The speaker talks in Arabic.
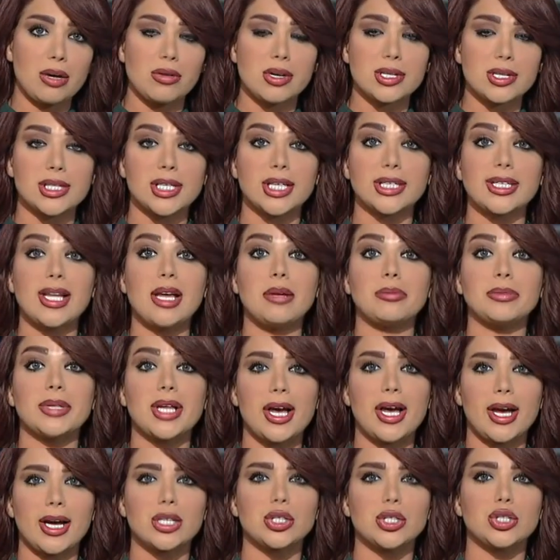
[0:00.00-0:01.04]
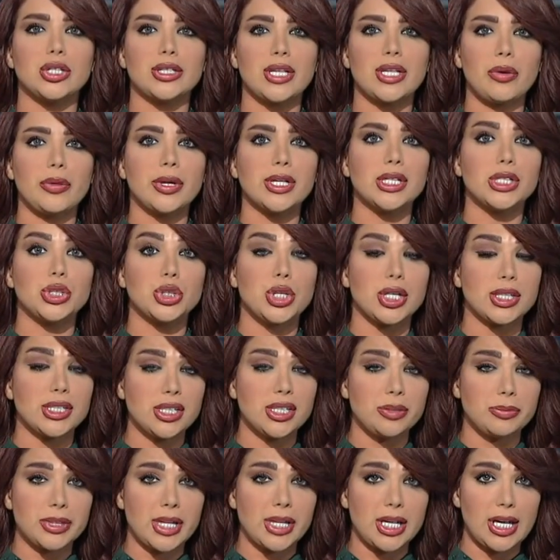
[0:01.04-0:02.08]
واستخدام داعش لنوع
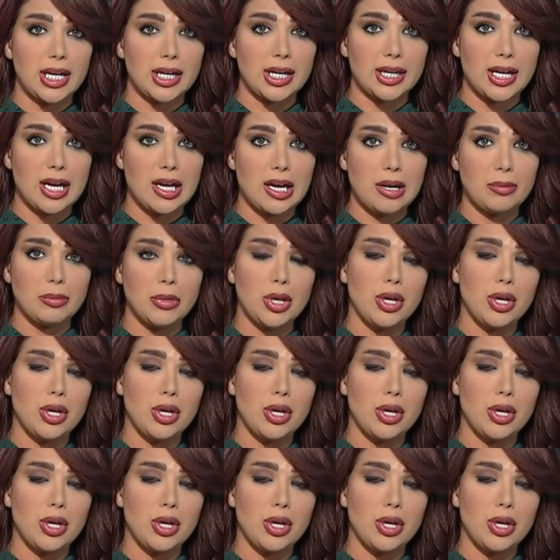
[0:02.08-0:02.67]
جديد من الألغام